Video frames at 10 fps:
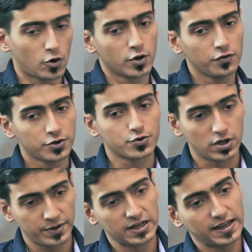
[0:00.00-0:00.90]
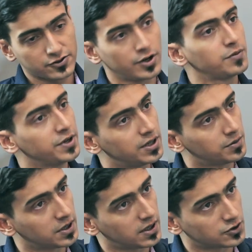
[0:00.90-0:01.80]
অডিও মানে ইলেকট্রনিক
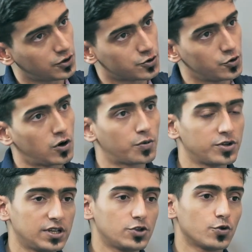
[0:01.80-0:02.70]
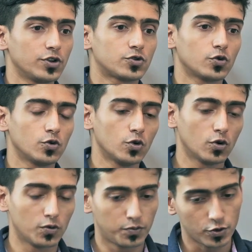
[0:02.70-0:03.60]
মিডিয়ামে কাজ করা শুরু করার পরে যেই
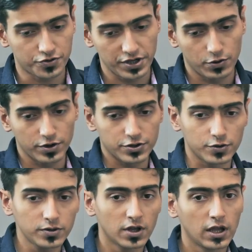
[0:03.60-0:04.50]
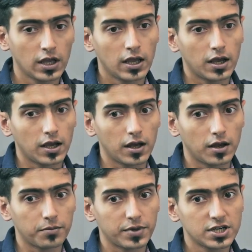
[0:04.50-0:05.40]
চরিত্রগুলো পোর্ট্রে করেছো
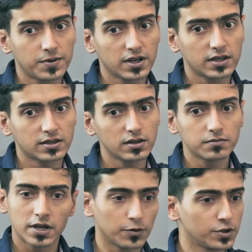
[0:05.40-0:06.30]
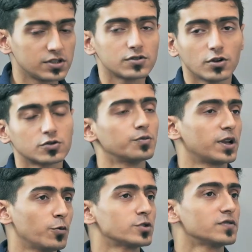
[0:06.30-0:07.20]
বেশিরভাগ ক্ষেত্রেই মানে উইচ ইজ অলসো
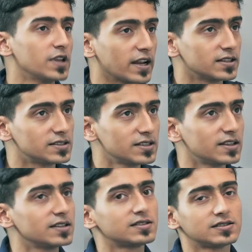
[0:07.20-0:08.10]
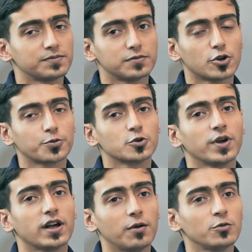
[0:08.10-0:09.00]
মানে মোস্ট অফ দি অ্যাক্টার সে দ্যাট ইটস
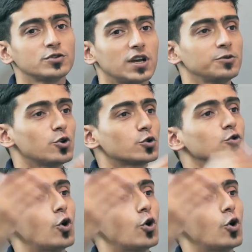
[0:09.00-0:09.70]
সবসময় কাম্য যে আমি যত